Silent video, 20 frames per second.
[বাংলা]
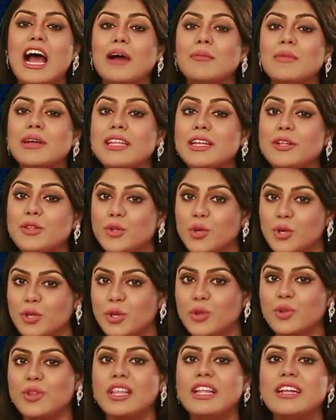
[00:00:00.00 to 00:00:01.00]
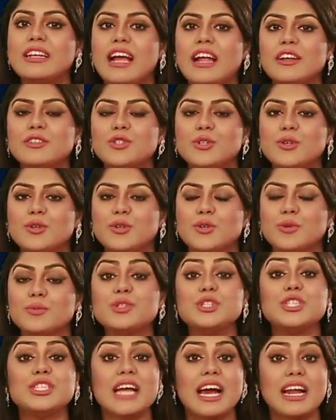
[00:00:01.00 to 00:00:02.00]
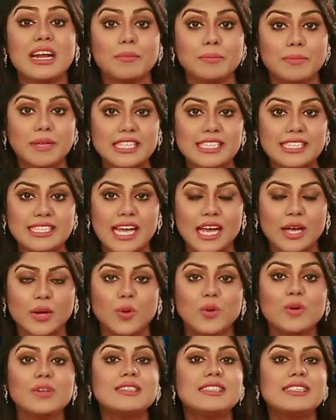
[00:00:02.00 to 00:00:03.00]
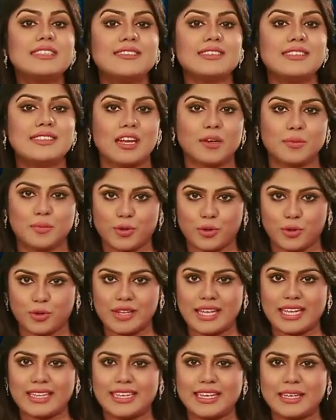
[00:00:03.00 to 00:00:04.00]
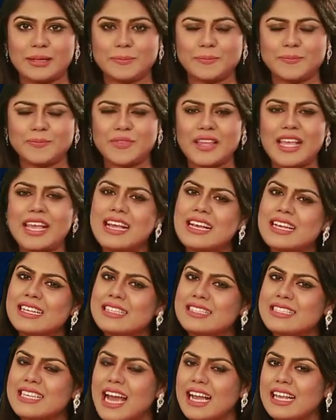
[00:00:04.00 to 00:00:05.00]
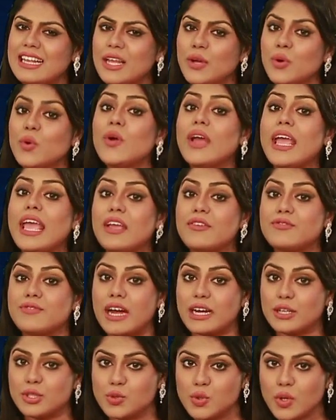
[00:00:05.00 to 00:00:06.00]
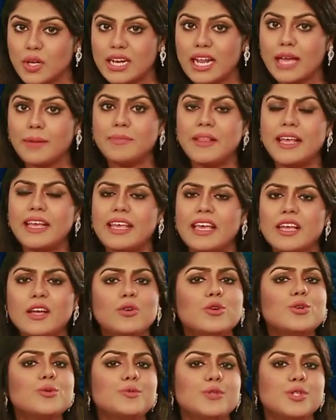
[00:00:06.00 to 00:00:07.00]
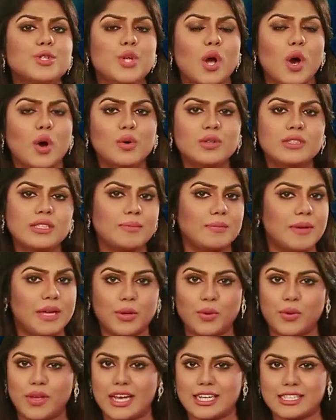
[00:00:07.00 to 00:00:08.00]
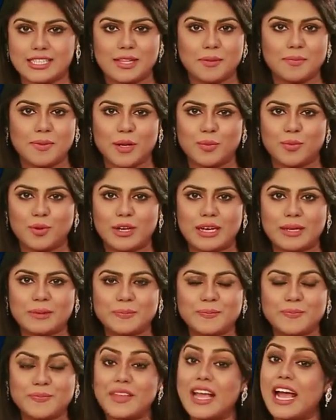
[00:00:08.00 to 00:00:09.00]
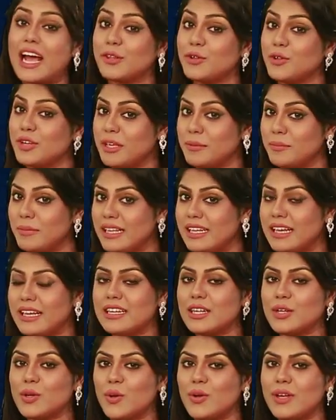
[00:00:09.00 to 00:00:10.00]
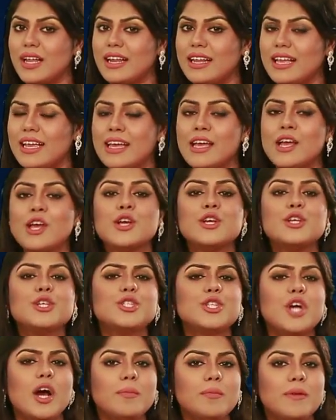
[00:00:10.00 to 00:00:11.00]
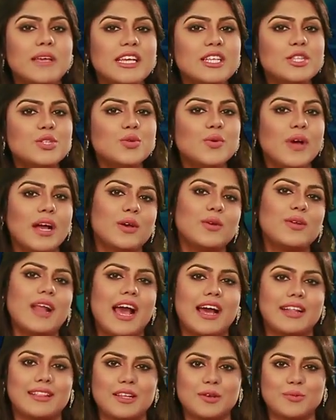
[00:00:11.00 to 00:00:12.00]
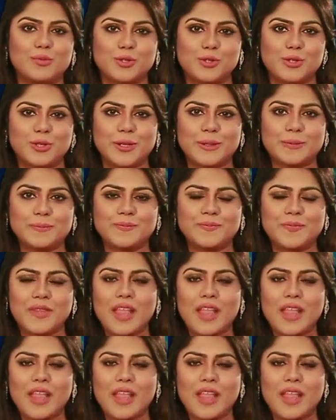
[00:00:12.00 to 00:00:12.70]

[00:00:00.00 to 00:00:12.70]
আমাদের দৈনন্দিন কার্যক্রম সারা বিশ্বে এখন ডিজিটাল প্রক্রিয়াধীন চাইলেও এই ভার্চুয়াল লাইফ থেকে খুব সহজে বের হয়ে আসতে পারবো না আধুনিক বিজ্ঞানের কল্যাণে সব কিছু এখন হাতের মুঠোয়